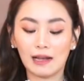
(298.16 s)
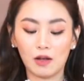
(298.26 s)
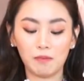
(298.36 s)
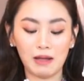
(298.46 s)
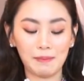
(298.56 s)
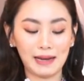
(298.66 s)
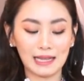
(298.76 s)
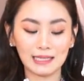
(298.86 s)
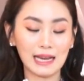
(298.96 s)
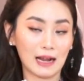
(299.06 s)
ตักออกมาเป็น
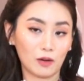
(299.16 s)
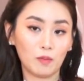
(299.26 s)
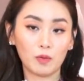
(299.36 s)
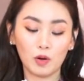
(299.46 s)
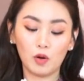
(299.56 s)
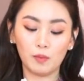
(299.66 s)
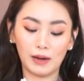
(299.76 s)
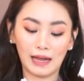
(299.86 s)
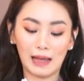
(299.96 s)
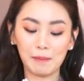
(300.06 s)
ลักษณะกล
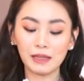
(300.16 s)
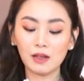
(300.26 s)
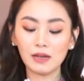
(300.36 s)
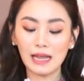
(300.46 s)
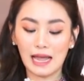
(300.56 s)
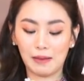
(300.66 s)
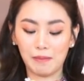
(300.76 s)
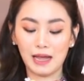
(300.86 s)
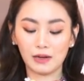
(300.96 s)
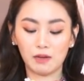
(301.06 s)
มๆนะคะ ไม่ต้องใหญ่
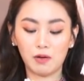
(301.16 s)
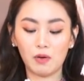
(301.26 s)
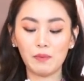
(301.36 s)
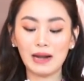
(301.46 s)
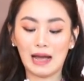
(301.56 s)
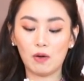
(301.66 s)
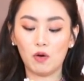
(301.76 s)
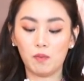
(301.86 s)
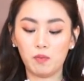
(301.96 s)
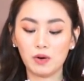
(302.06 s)
มากเนาะเพราะว่าเวลา
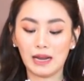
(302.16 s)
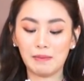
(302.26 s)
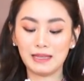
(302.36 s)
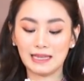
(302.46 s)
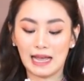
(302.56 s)
อบพวกนี้มัน